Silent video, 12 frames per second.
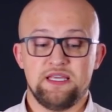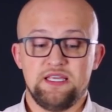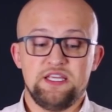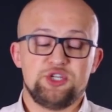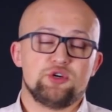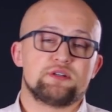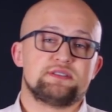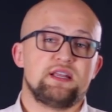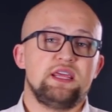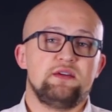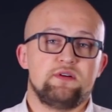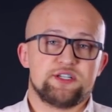И еще раз,
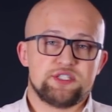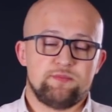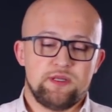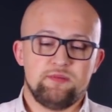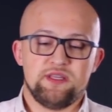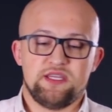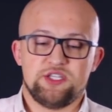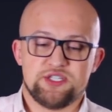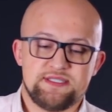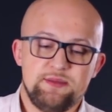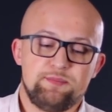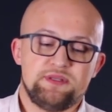дорогие, важно понимать, я
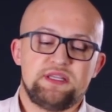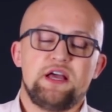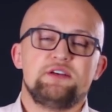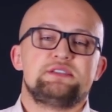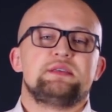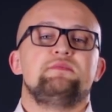сейчас не пытаюсь